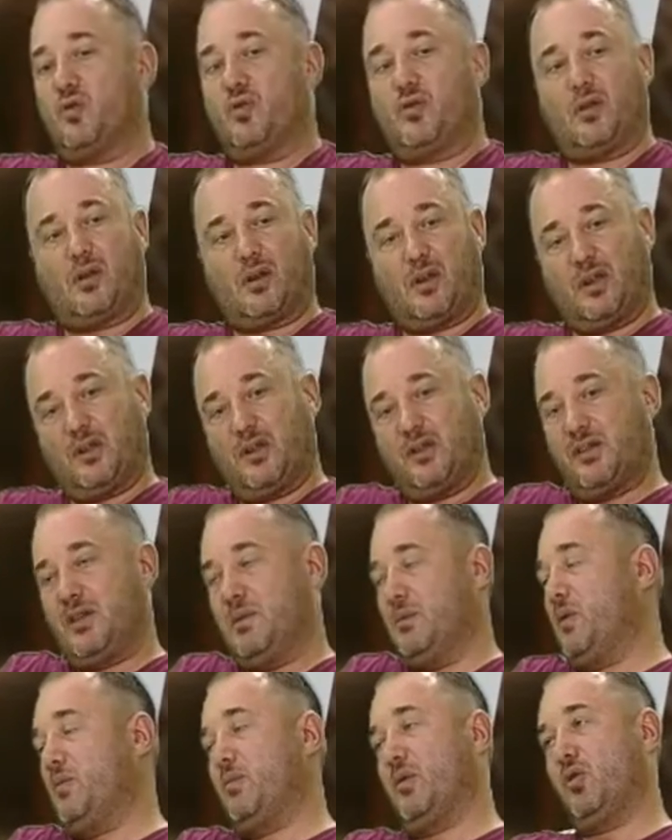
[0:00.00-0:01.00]
так, это
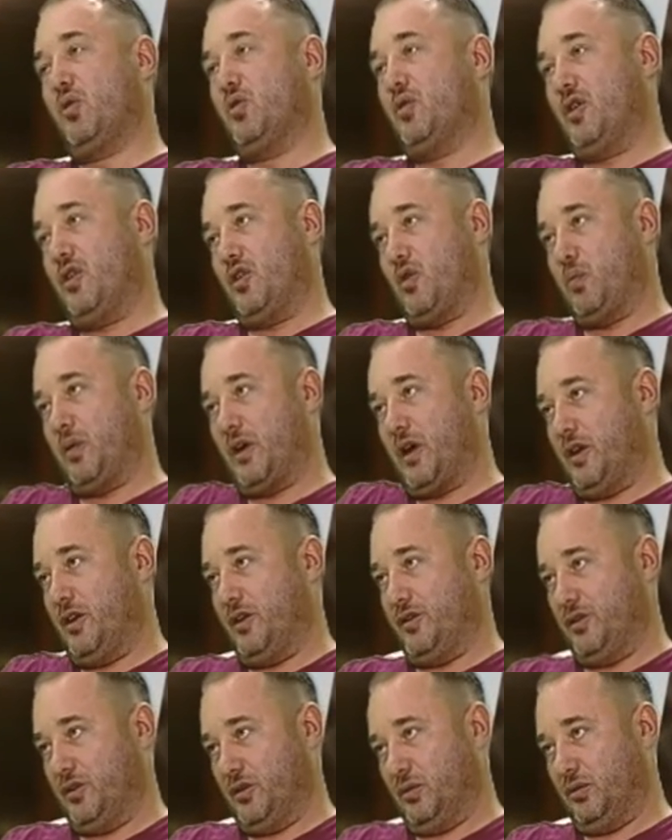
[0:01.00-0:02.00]
самооборона, и они
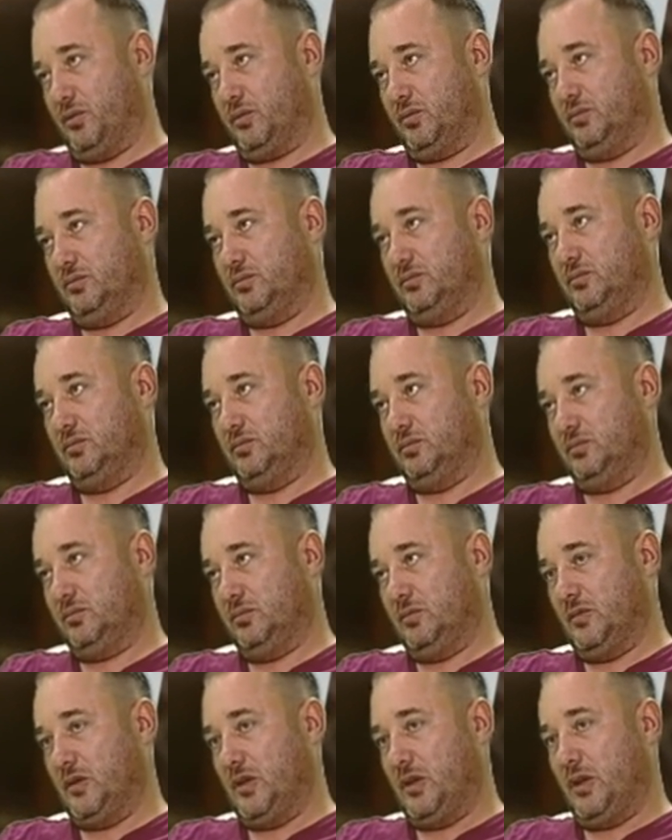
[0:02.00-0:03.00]
правильно делают.
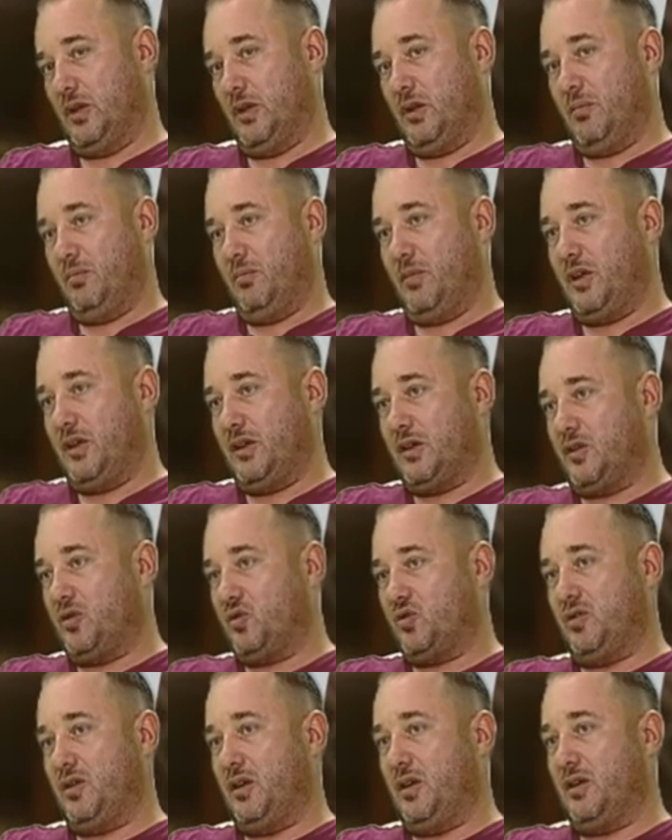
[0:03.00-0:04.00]
Мы
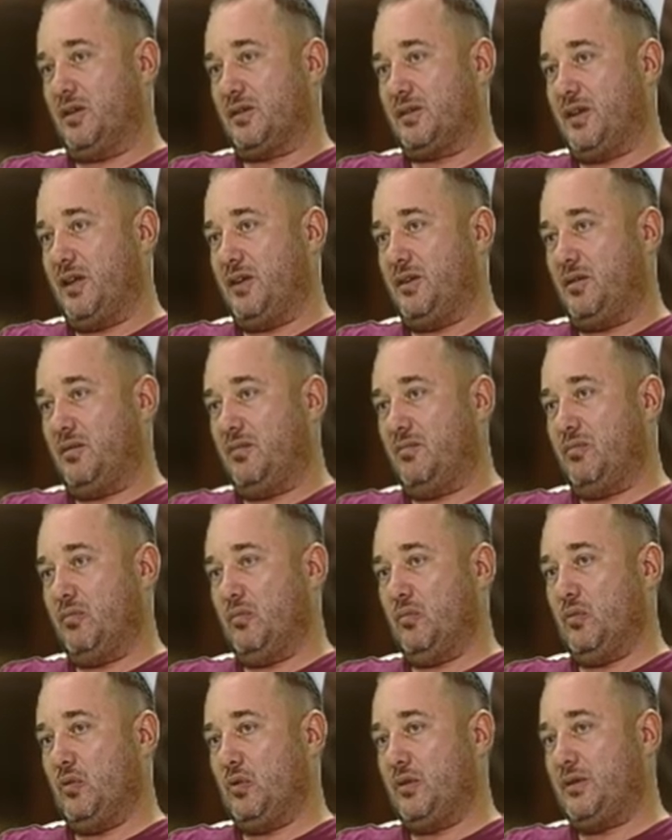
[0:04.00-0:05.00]
должны, знаете,
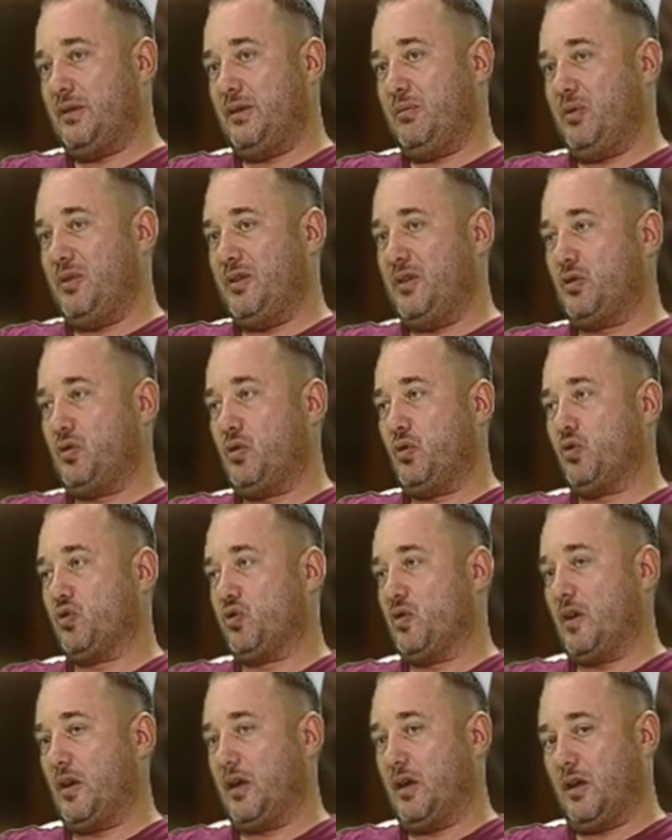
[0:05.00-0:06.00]
сегодня
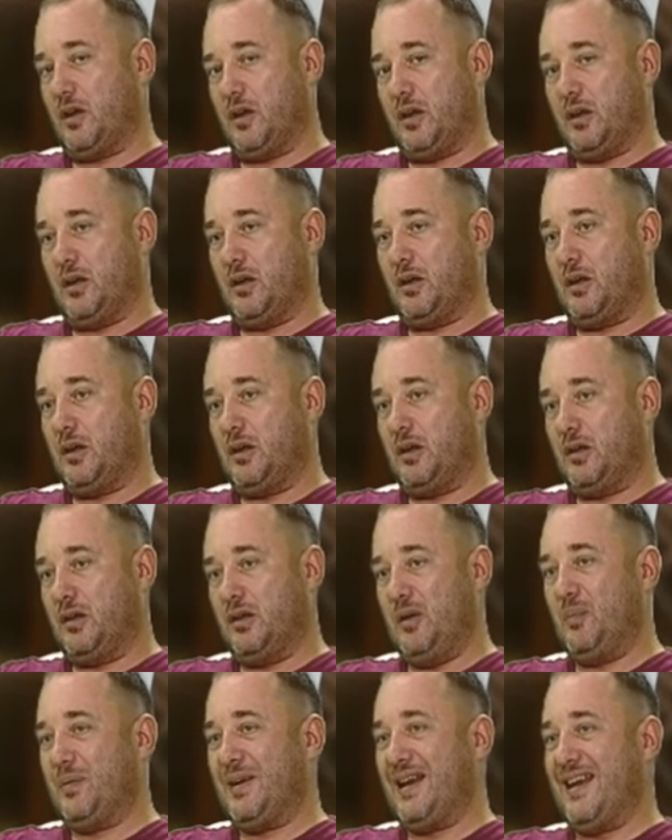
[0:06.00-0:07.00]
сложно а,
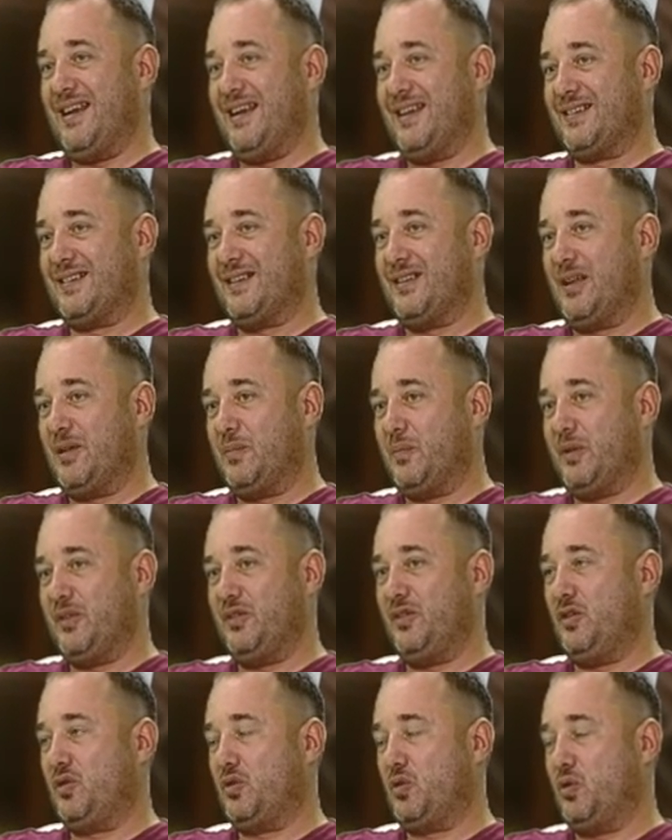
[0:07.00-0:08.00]
неправильно занять
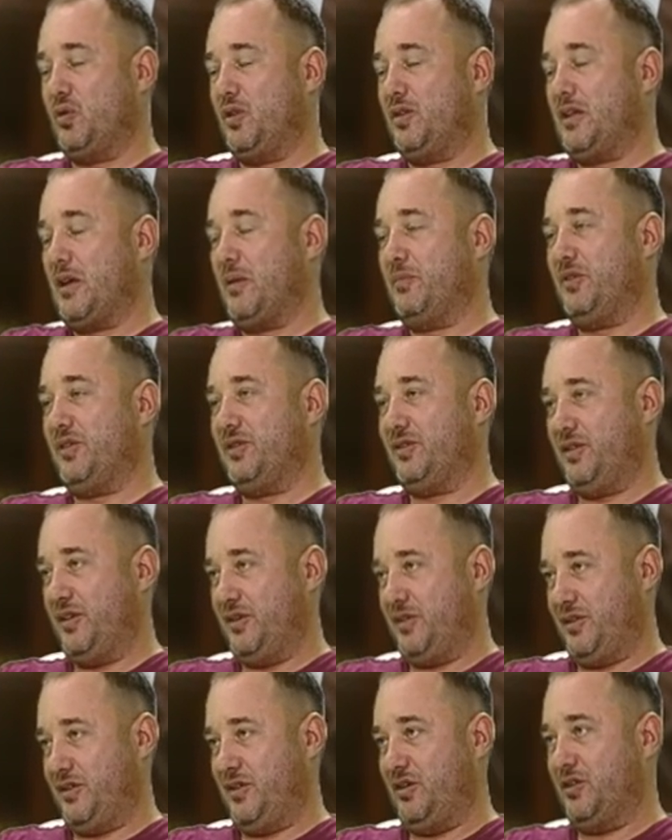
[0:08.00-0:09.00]
позицию ни там, ни
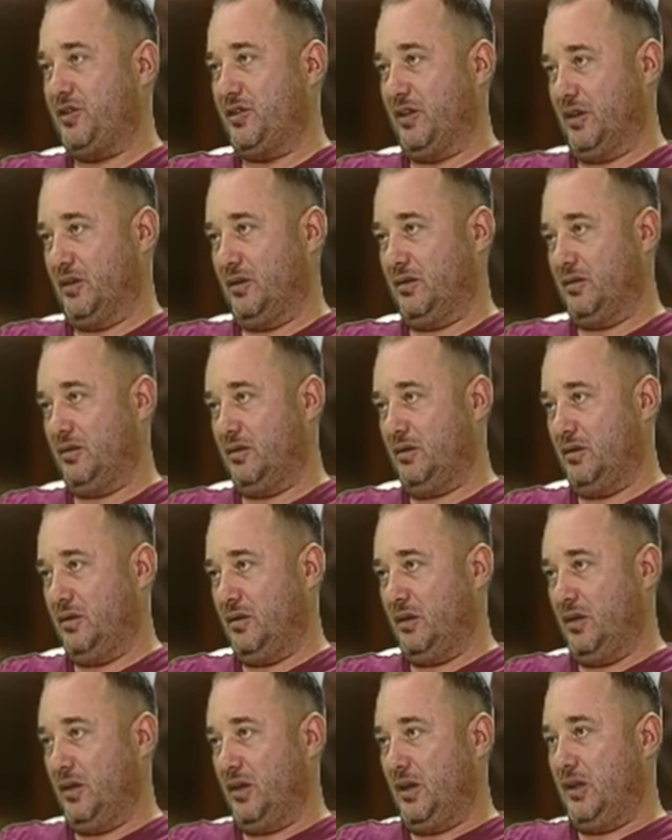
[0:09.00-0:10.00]
здесь и нигде.
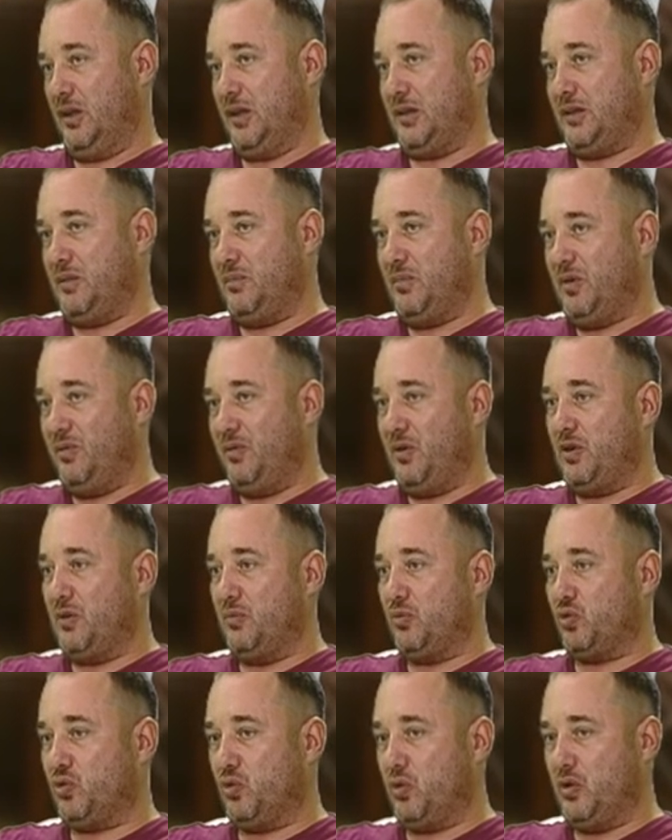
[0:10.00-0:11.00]
Если мы
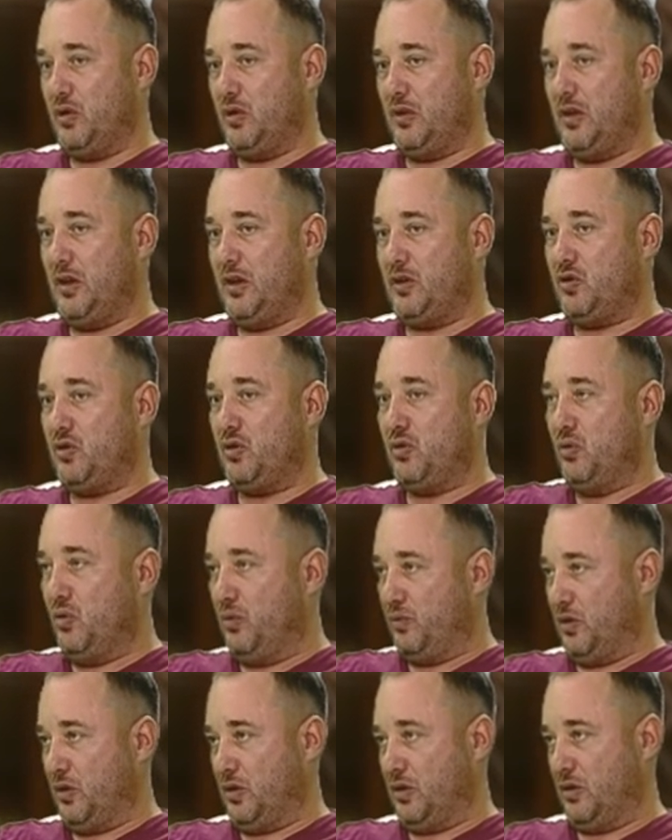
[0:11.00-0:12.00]
видим, что есть
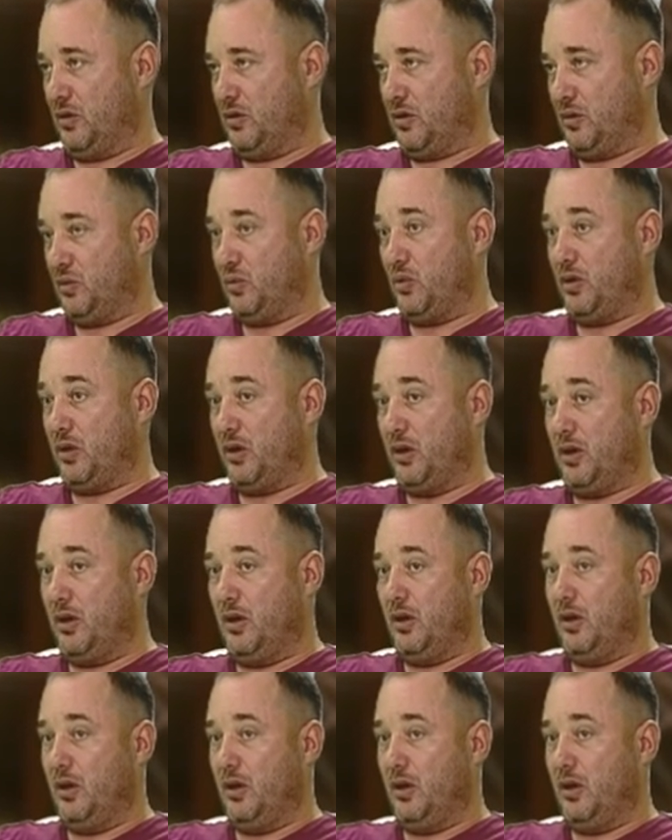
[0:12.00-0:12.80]
чиновники, которые